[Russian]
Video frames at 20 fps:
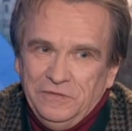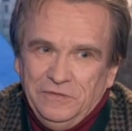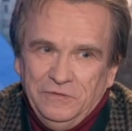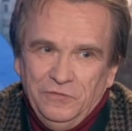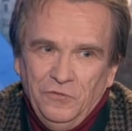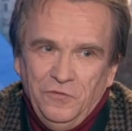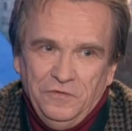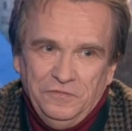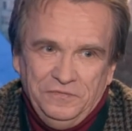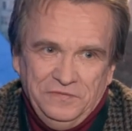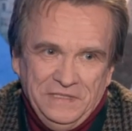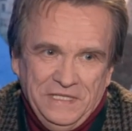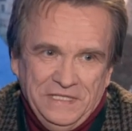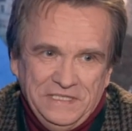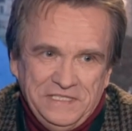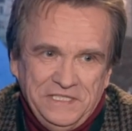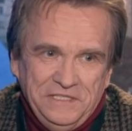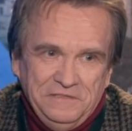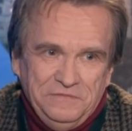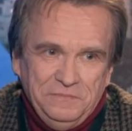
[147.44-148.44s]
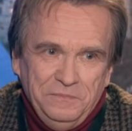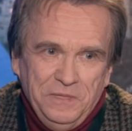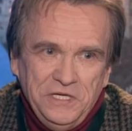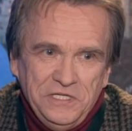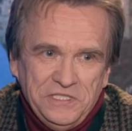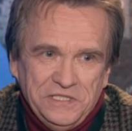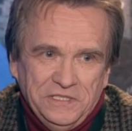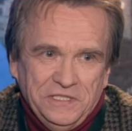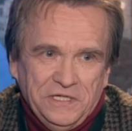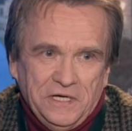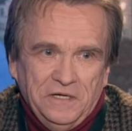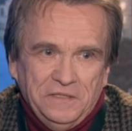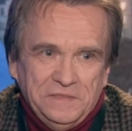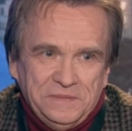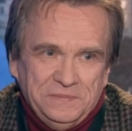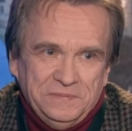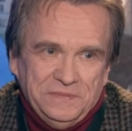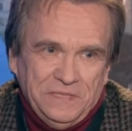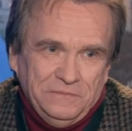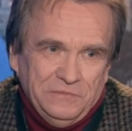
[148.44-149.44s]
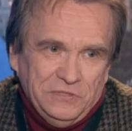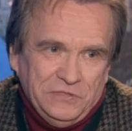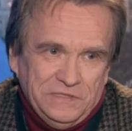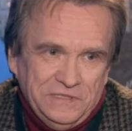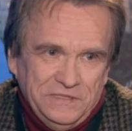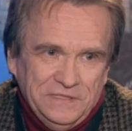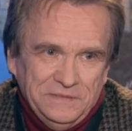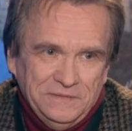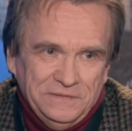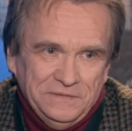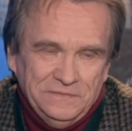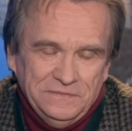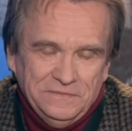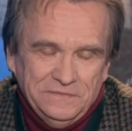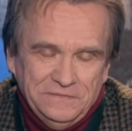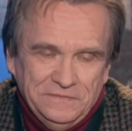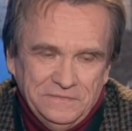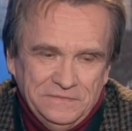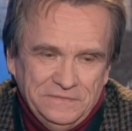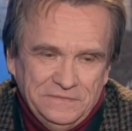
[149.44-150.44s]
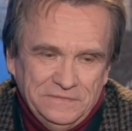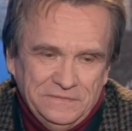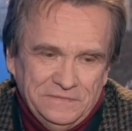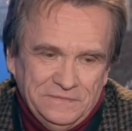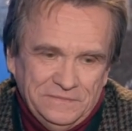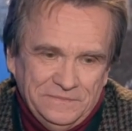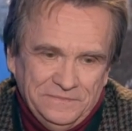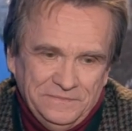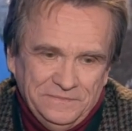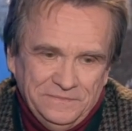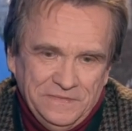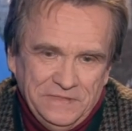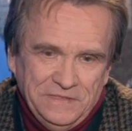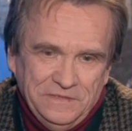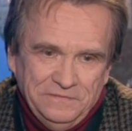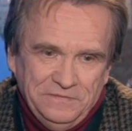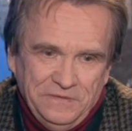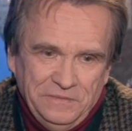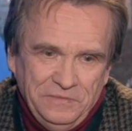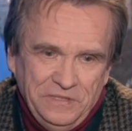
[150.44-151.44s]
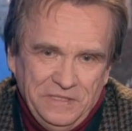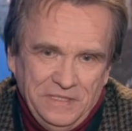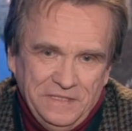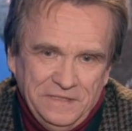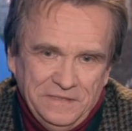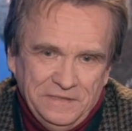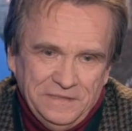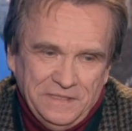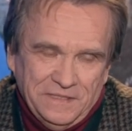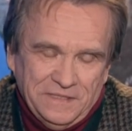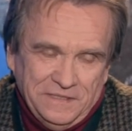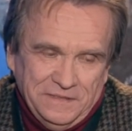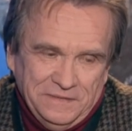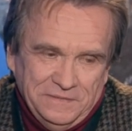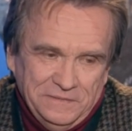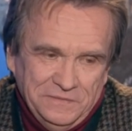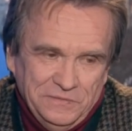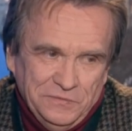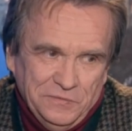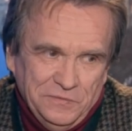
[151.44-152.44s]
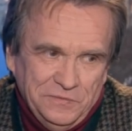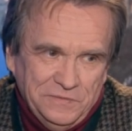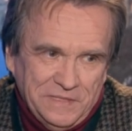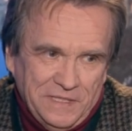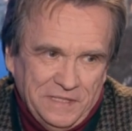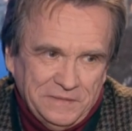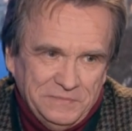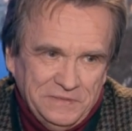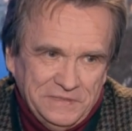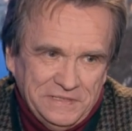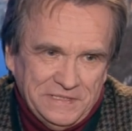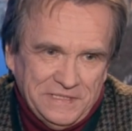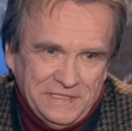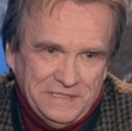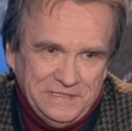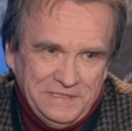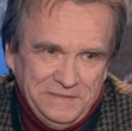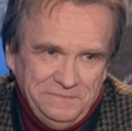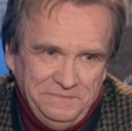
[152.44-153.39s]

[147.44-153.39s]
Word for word: Ну, Федосеев меньше нравится, потому что э, эта фамилия такая, ну, как бы сказать,